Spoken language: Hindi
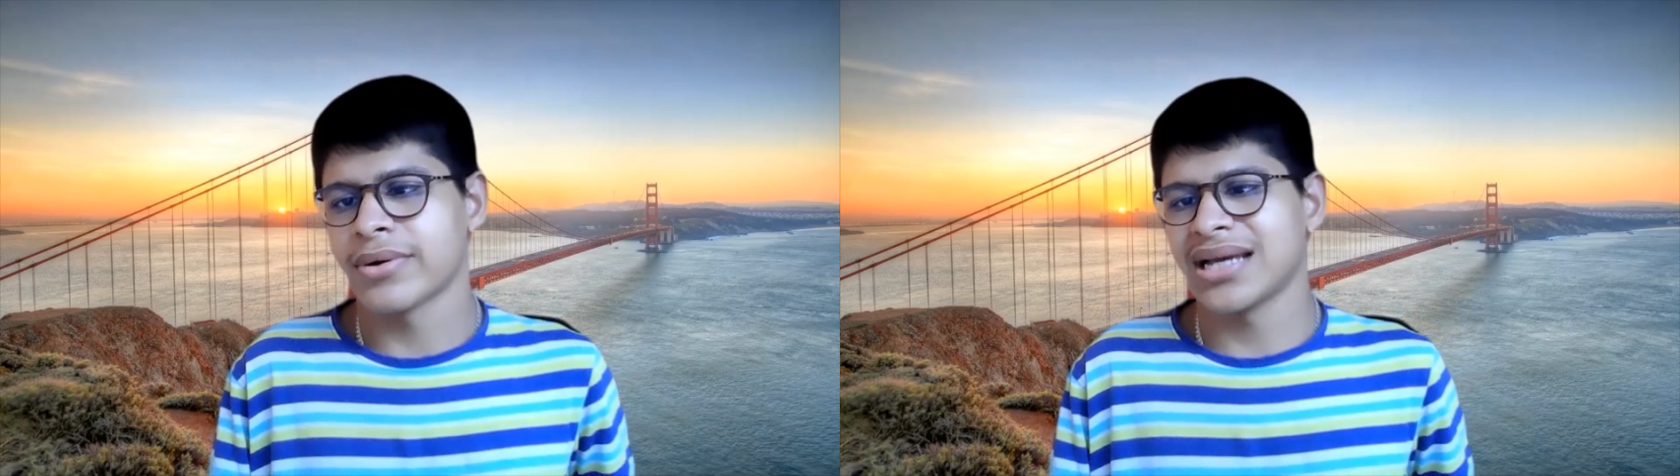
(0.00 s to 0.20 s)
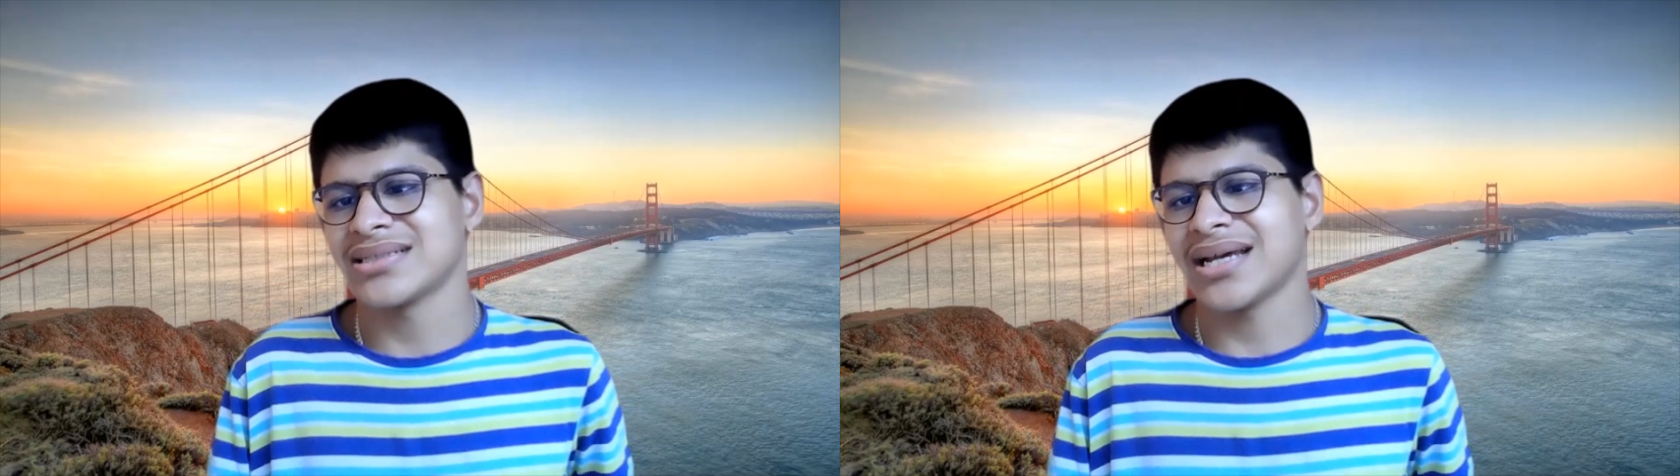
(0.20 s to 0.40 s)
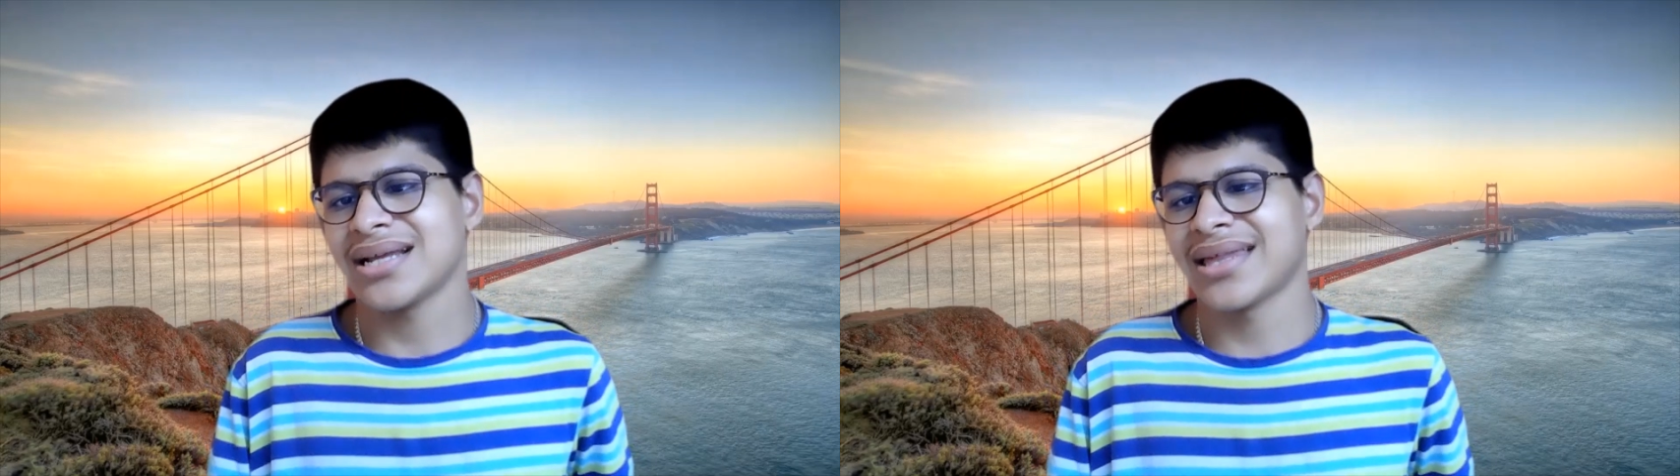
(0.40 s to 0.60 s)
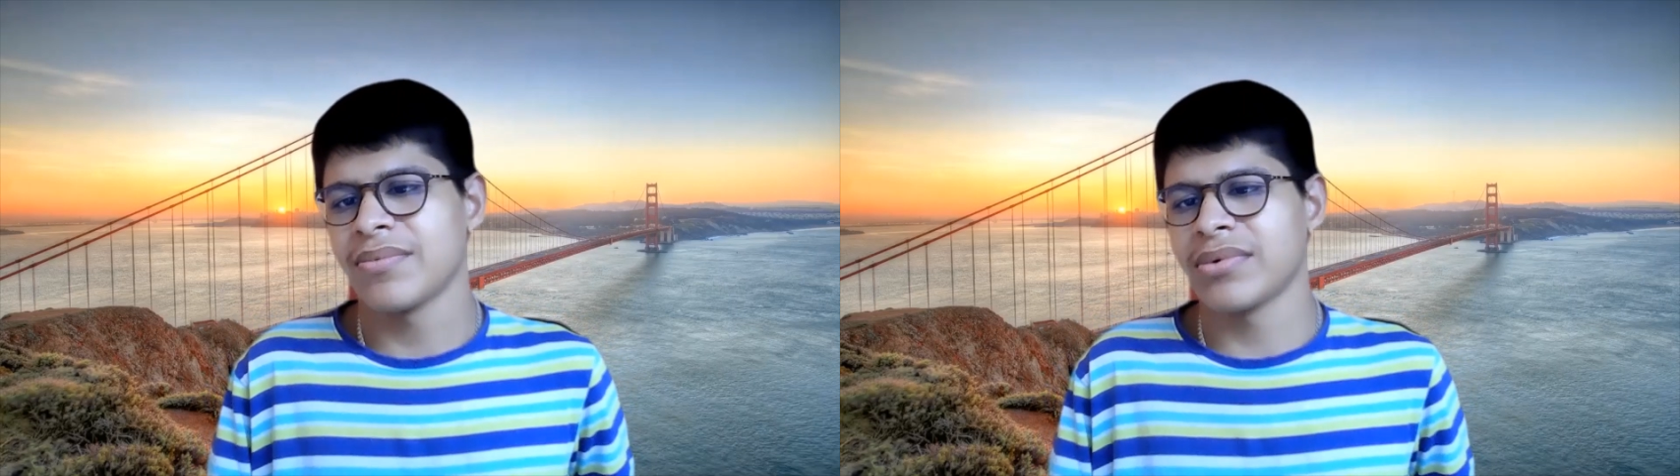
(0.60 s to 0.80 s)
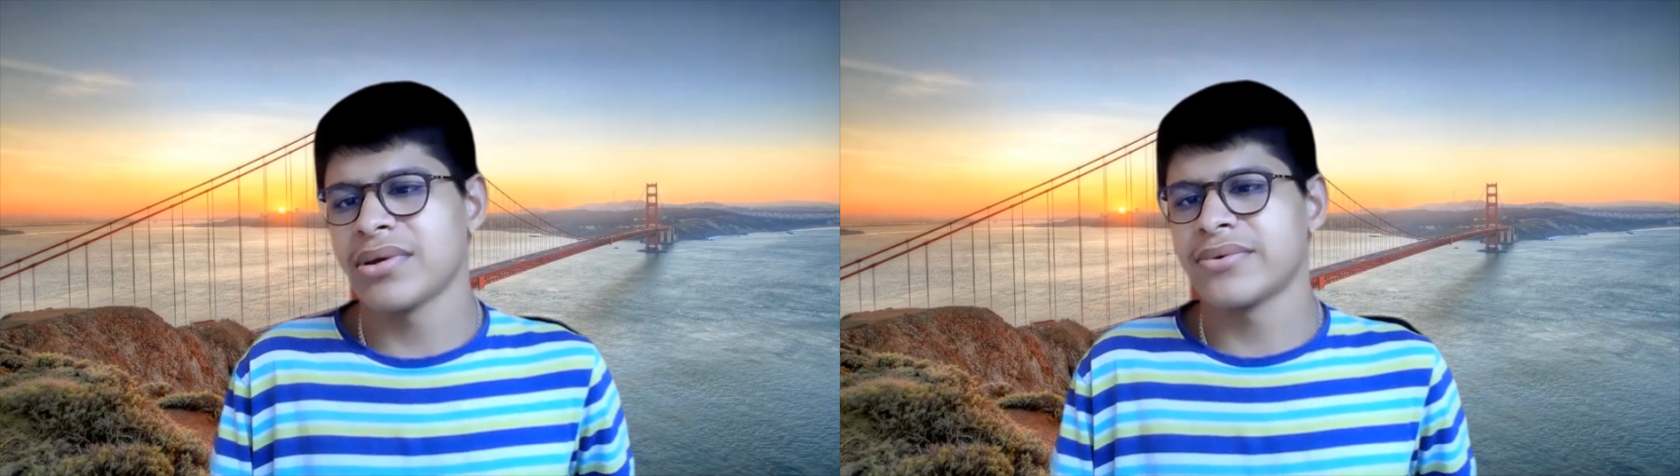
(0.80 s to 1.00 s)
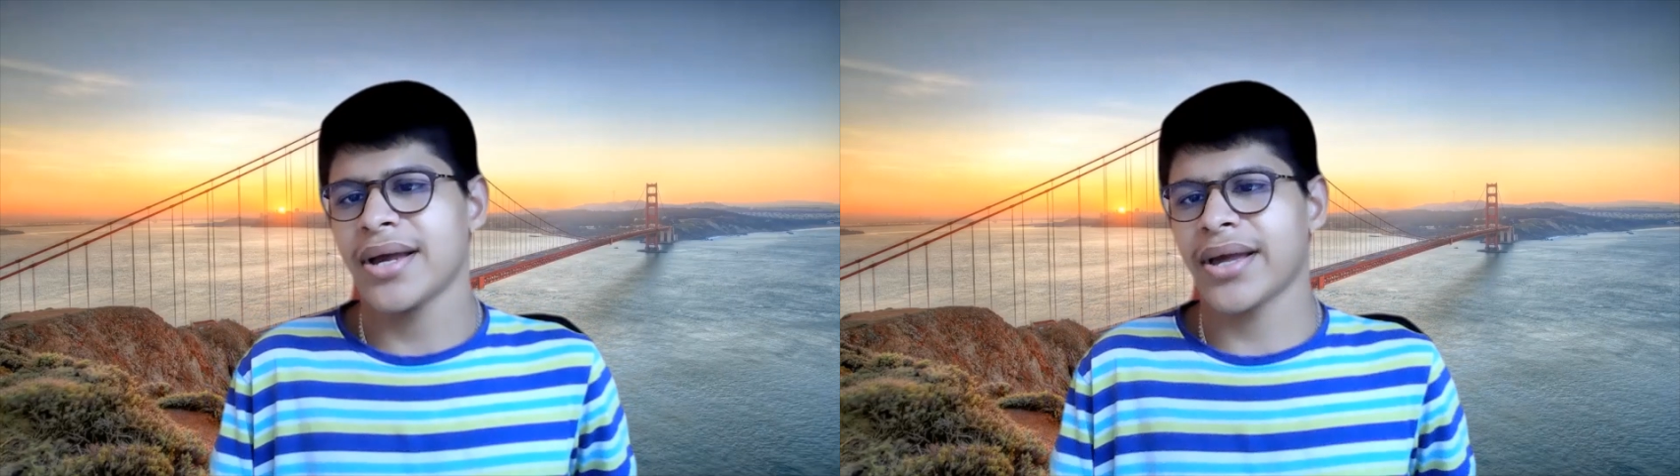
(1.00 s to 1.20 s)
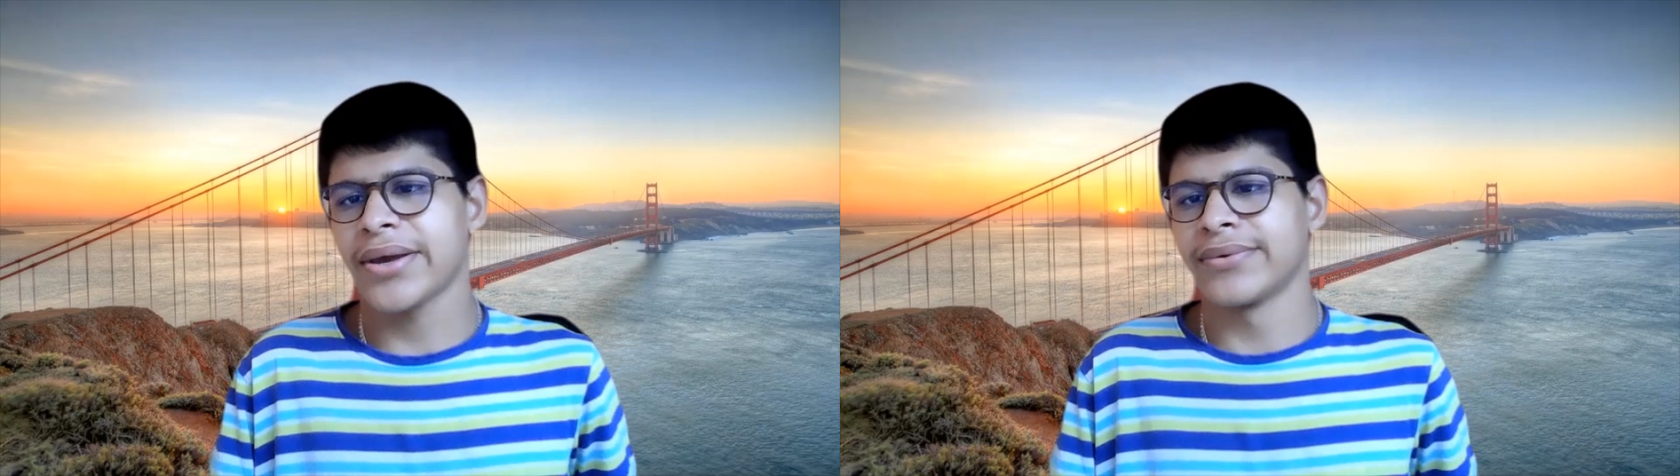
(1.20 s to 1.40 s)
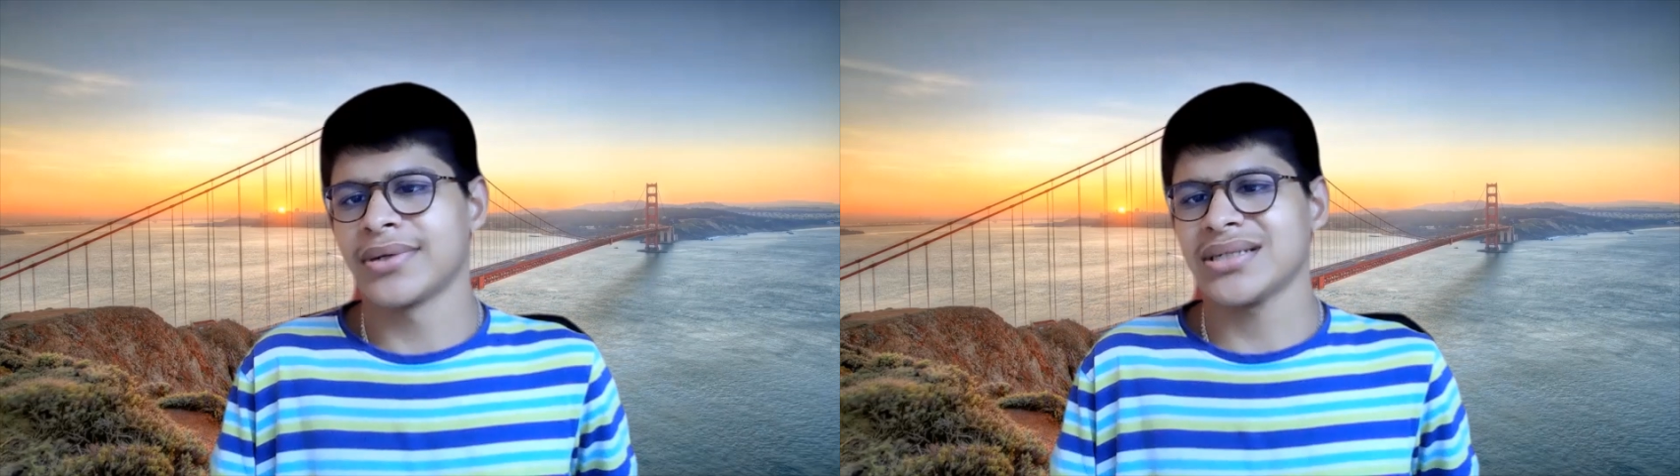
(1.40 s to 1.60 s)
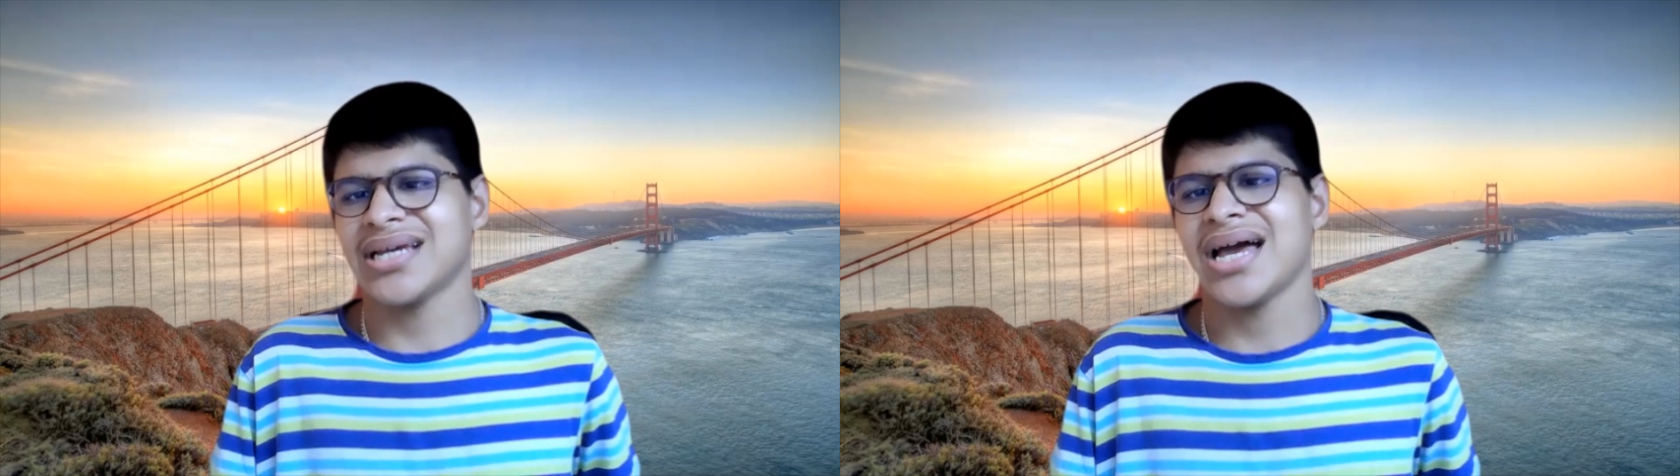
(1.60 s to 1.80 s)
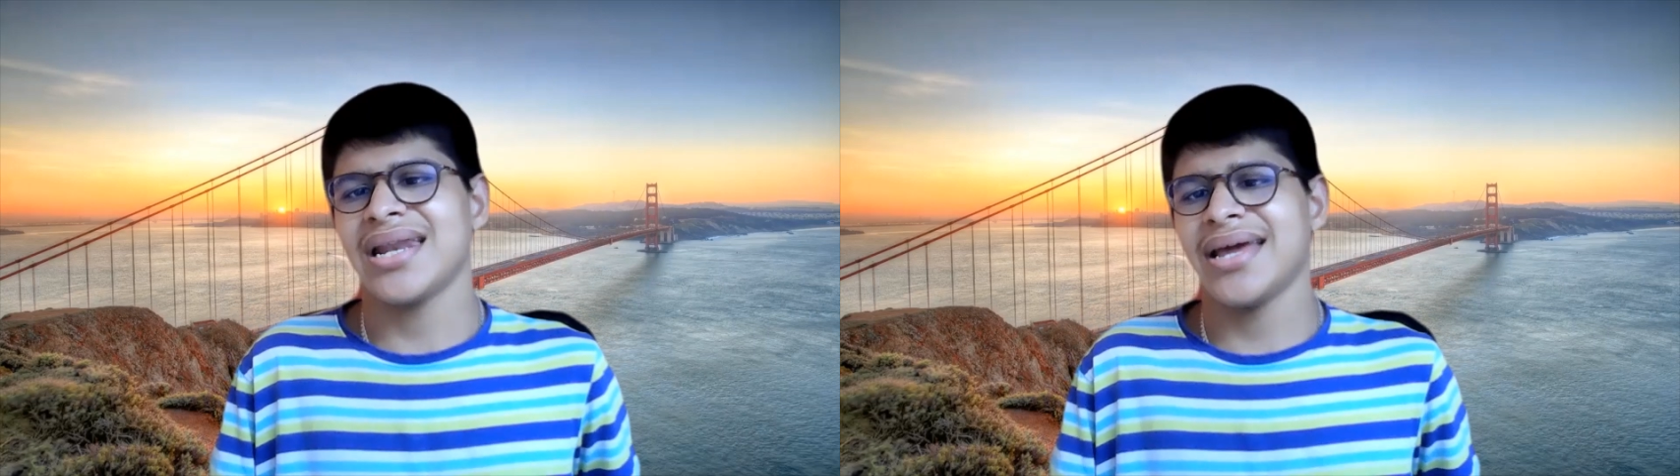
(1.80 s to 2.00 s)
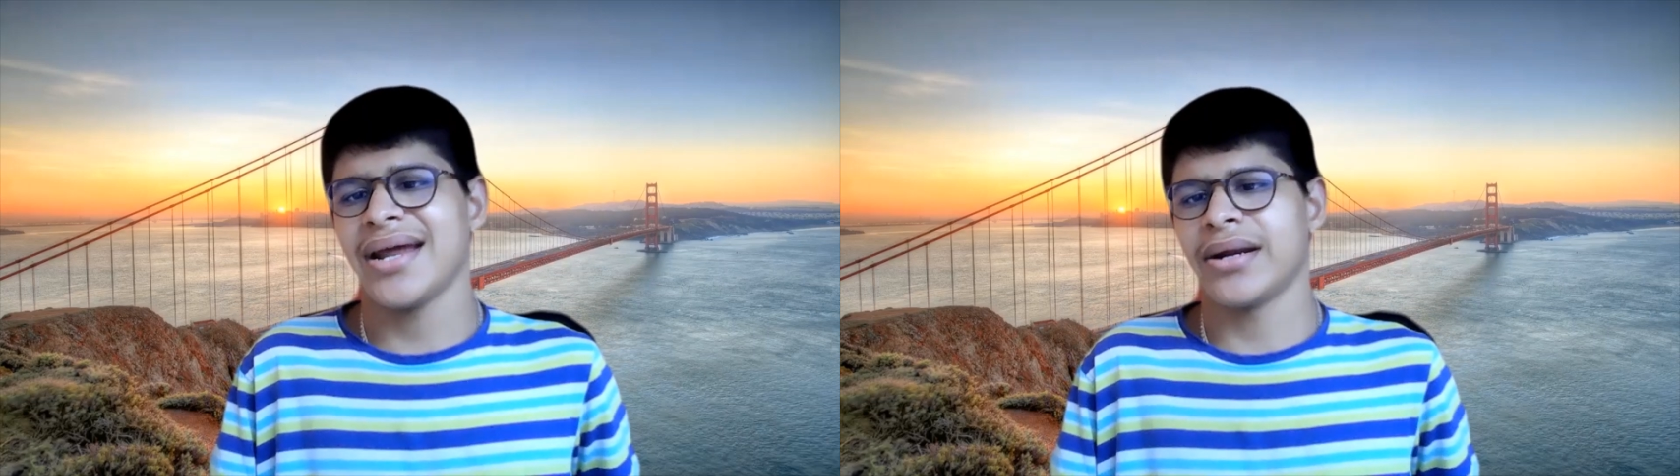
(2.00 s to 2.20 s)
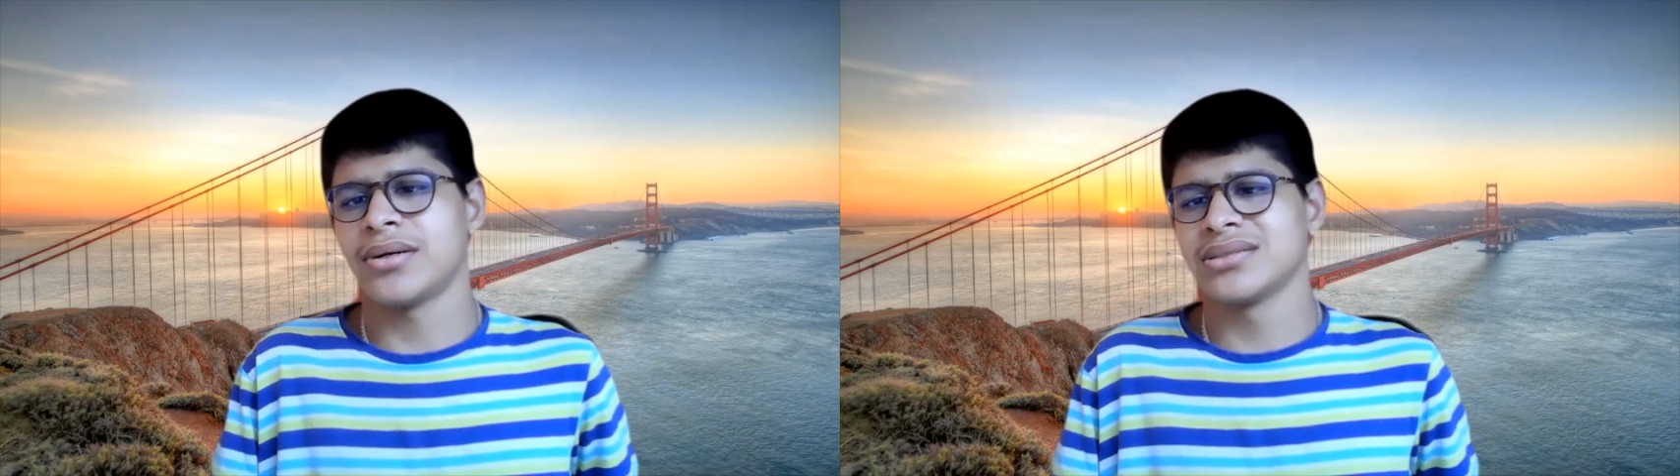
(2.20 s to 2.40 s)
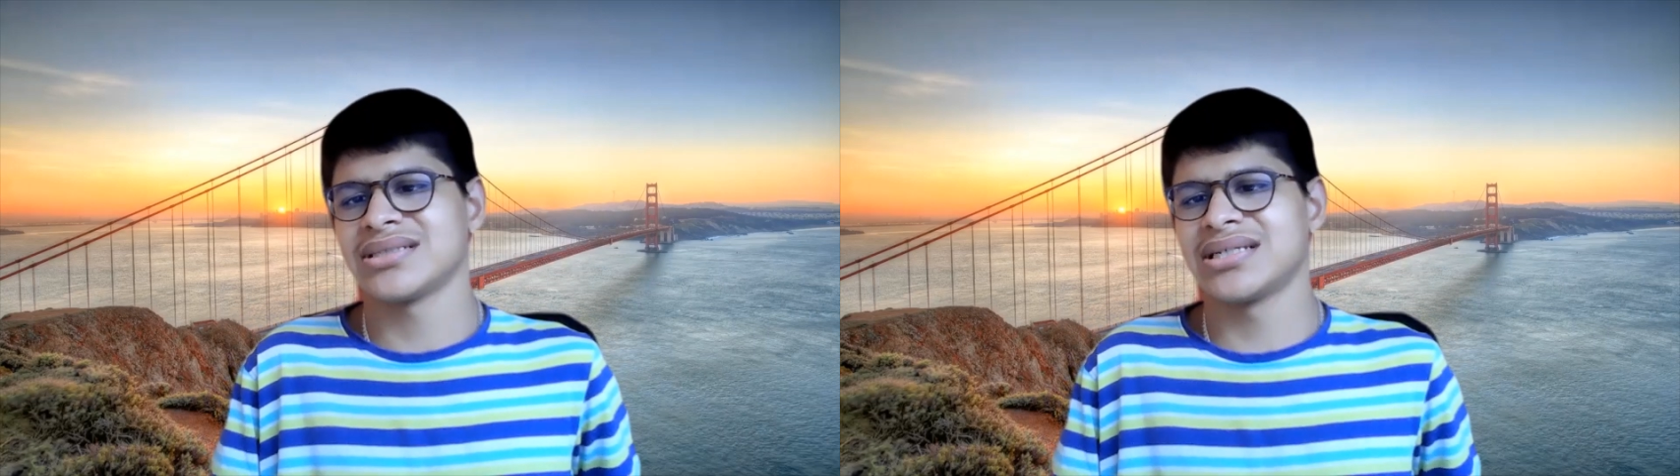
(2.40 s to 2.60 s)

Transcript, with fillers: के साथ ये भी हुआ है कि उनके सारे एडवांस